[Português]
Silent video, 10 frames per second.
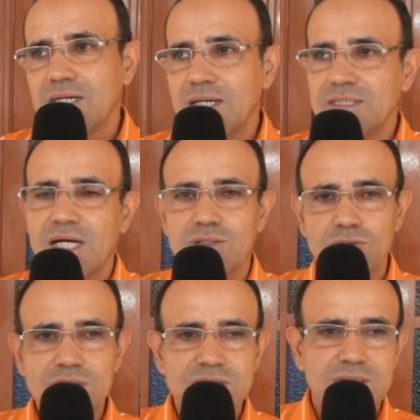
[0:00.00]
Eles já
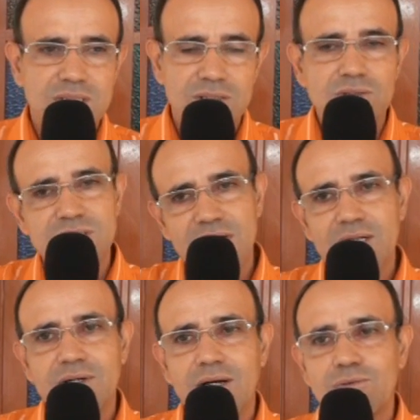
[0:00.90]
trouxe, já
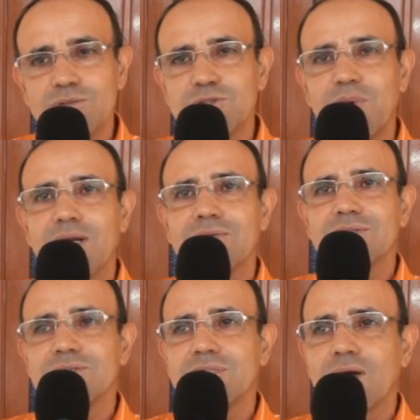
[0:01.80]
trouxeram recurso para a
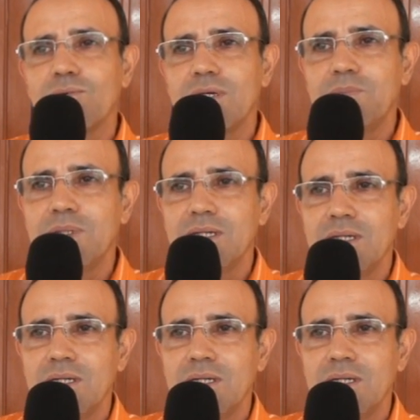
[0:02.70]
Constituição Jacuípe